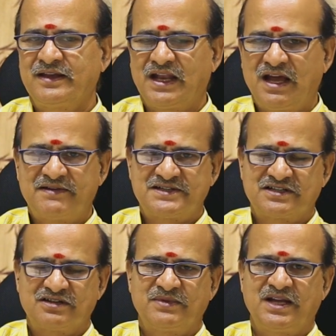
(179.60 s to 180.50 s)

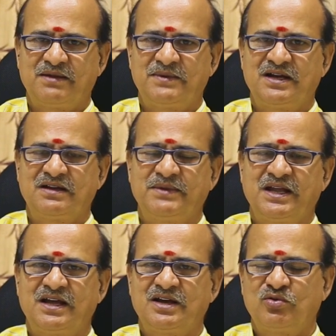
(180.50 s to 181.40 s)
எல்லாவற்றுக்கும் மேலமாக
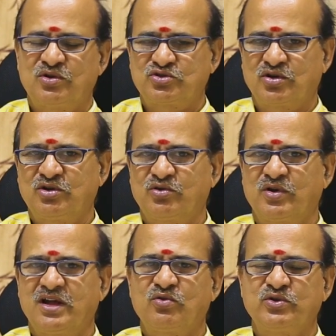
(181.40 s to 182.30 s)
மேலாக ஒன்று
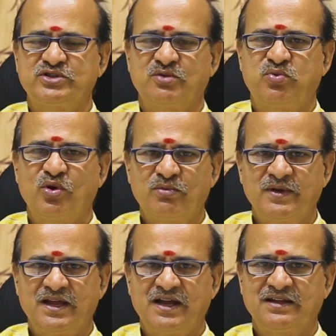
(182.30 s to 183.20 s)
சொல்லணுன்னா கொஞ்சம்
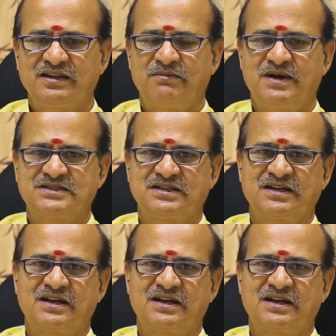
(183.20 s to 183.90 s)
பொறுமையாக இந்த மாதத்தை